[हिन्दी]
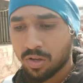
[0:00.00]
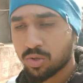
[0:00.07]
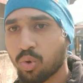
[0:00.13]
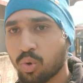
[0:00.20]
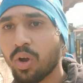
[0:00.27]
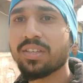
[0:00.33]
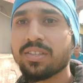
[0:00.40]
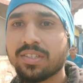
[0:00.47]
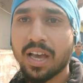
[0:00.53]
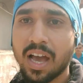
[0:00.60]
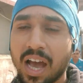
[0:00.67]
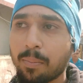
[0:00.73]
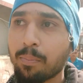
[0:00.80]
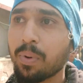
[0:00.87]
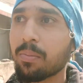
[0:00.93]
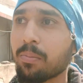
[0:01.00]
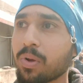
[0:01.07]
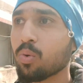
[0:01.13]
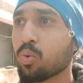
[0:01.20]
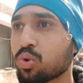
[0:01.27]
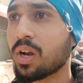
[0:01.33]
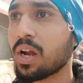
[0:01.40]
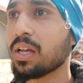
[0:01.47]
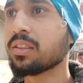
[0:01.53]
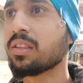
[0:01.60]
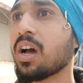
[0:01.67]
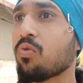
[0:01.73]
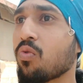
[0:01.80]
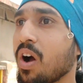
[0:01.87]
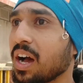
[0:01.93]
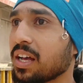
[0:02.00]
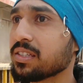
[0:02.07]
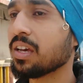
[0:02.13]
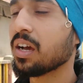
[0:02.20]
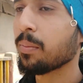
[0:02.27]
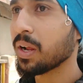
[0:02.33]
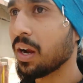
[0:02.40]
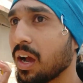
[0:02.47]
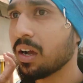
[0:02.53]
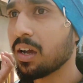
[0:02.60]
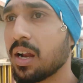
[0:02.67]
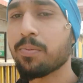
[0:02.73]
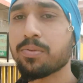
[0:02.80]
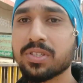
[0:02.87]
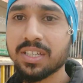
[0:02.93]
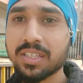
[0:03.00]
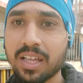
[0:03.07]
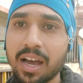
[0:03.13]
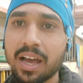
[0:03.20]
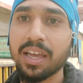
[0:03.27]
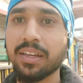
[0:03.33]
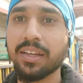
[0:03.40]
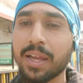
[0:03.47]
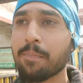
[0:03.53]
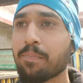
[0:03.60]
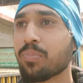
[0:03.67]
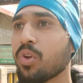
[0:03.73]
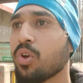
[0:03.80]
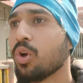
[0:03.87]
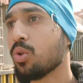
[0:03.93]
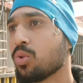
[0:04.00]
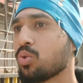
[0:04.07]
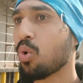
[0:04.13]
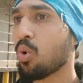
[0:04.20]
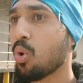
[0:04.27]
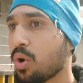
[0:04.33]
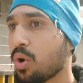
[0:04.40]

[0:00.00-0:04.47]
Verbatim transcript: तो भाई जहाँ पर मैं उतरा था वहाँ से अगर अगर आप सीधा आएंगे तो